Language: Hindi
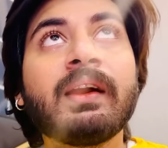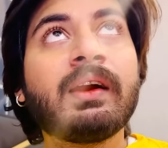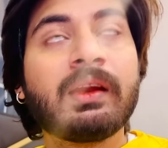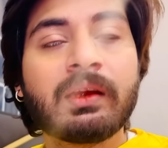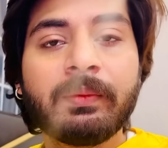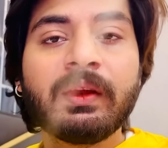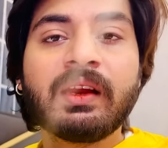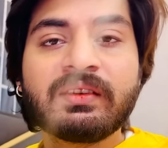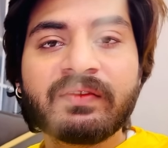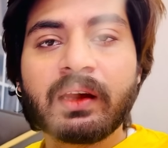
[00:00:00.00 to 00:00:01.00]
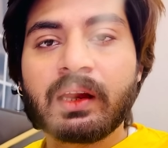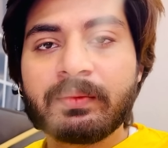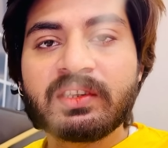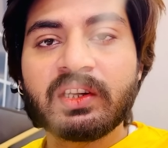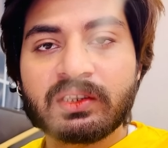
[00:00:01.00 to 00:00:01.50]
घर की भी लाइट्स वगैरह
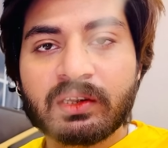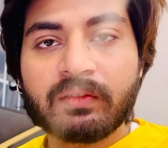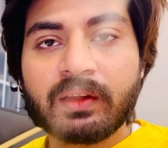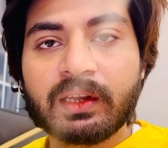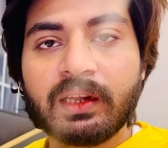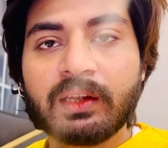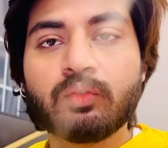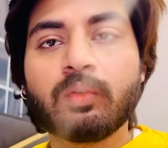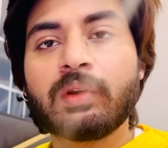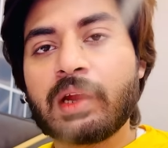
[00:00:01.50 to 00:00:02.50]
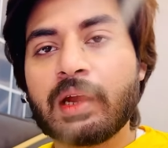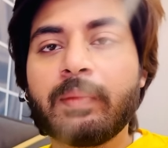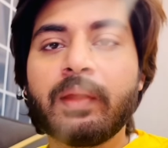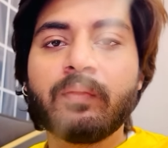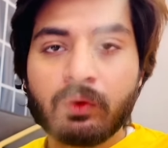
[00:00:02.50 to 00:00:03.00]
भी चेंज करवानी है जो ख़राब
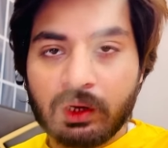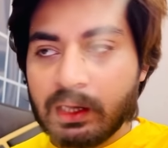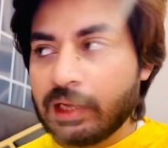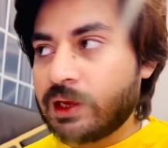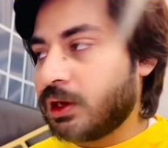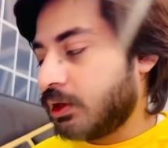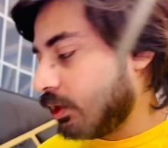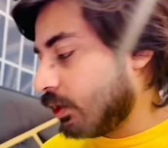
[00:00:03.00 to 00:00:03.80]
है वो नहीं लेके आनी